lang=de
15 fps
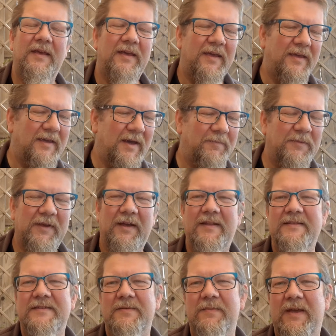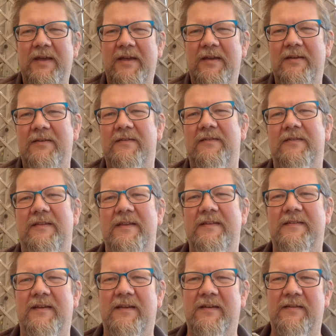Ich habe eine ganze Menge
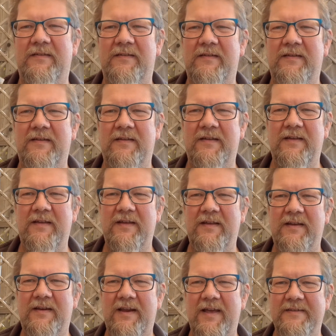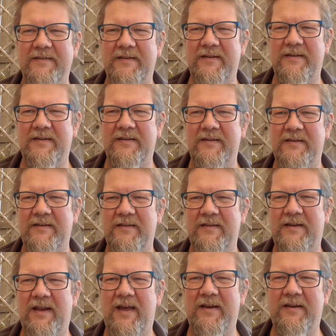dieser gläsernen
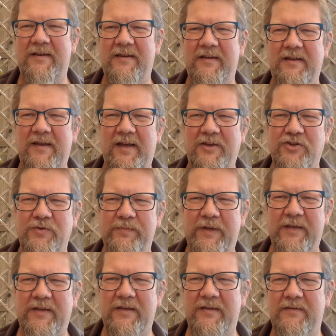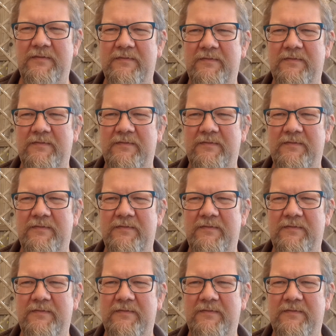kleinen Aschenbecher.